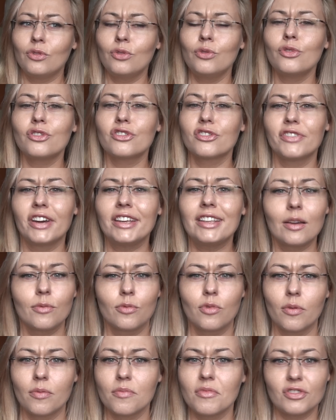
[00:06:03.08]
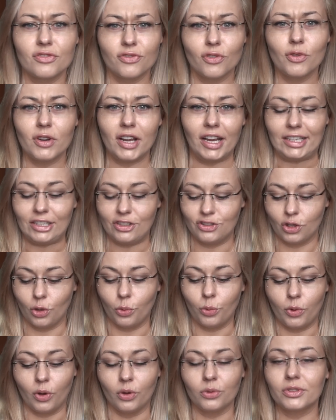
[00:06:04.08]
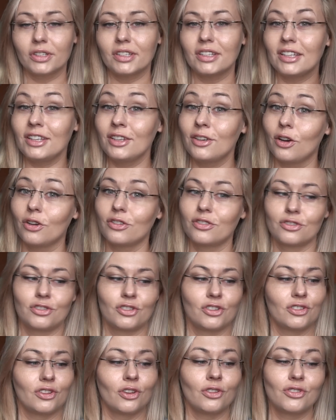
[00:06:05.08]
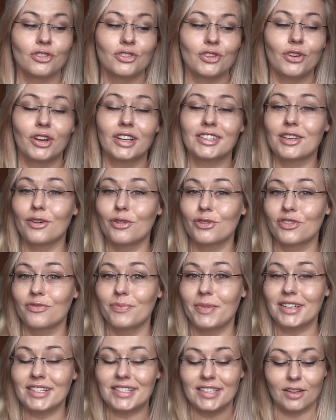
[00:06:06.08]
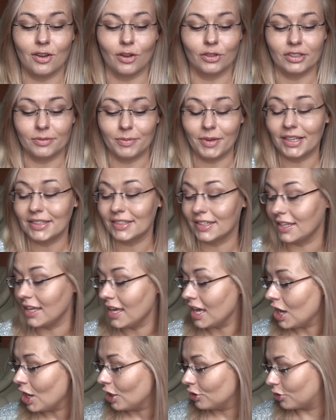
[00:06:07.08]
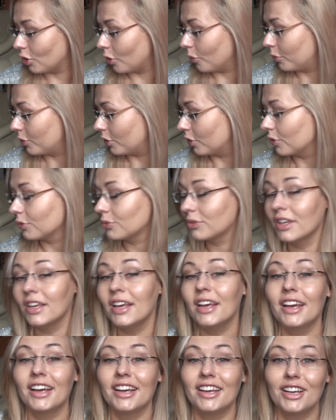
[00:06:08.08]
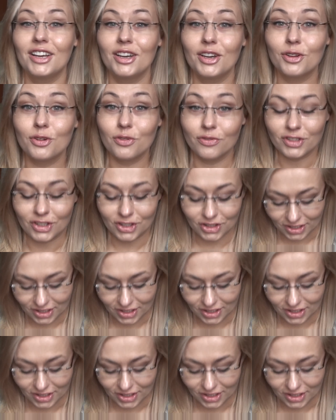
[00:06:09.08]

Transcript: kurczę, fajnie byłoby mieć w ogóle jakiś top coat. I o, o co się okazało, że w paczce od Patki top coat e, również